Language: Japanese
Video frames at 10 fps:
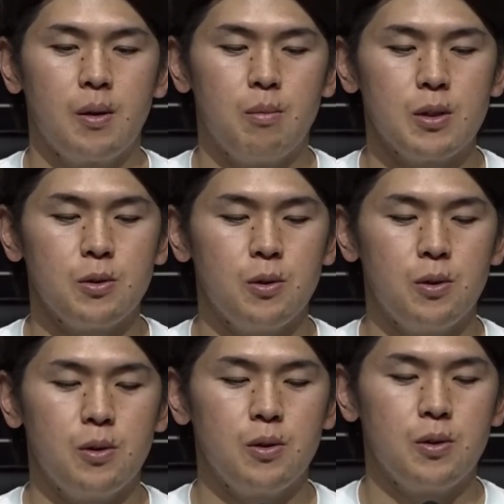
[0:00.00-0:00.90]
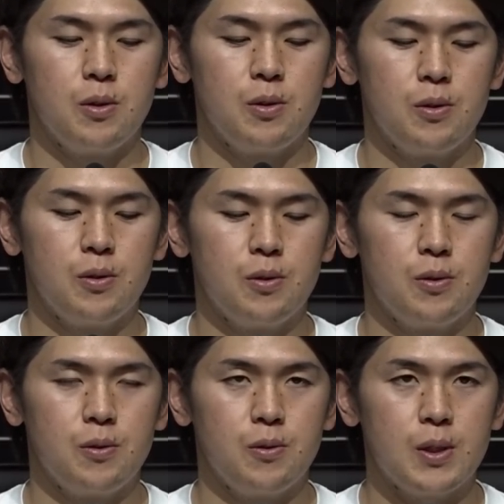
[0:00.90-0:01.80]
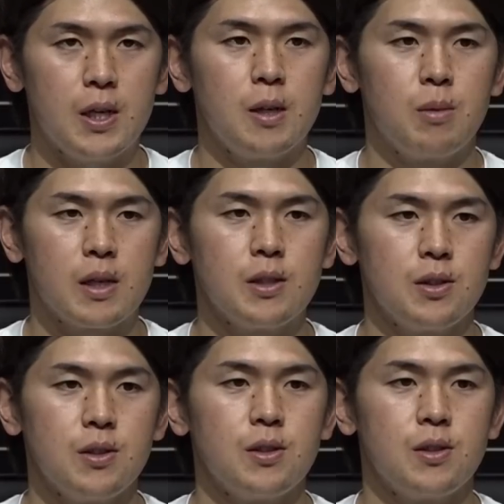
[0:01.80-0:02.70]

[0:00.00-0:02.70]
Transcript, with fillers: まあ、その2人に負けず